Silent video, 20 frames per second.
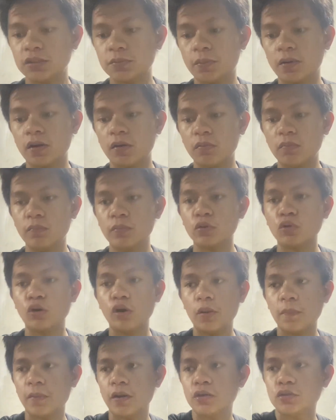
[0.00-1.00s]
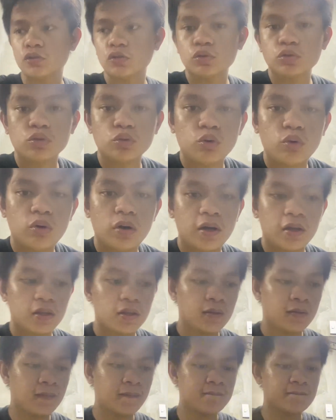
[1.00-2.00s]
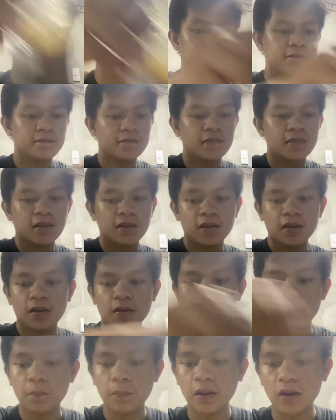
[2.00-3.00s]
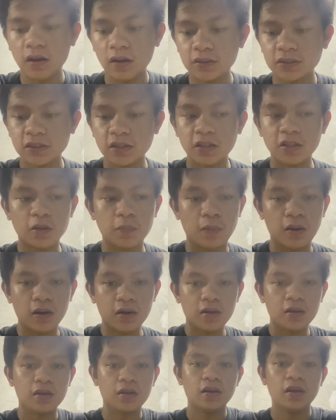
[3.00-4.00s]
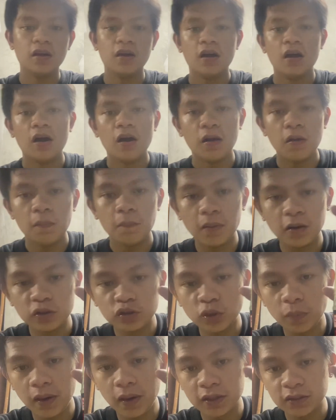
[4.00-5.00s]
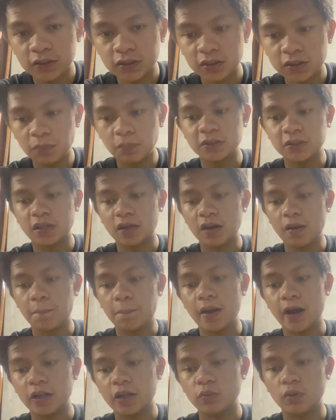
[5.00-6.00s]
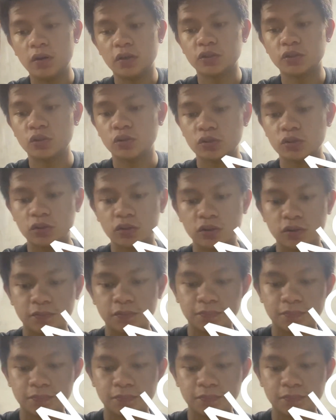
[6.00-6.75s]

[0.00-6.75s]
Para kung matuloy mo yung suntukan. May lakas ka, di ba? Mang Tomas, masarap kahit walang sauce.